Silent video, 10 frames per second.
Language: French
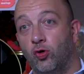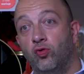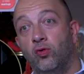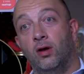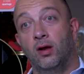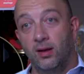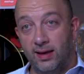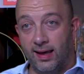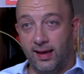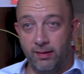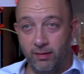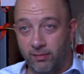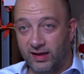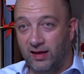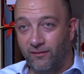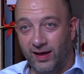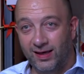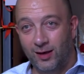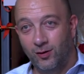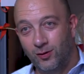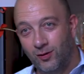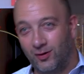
connu la Maxify Canon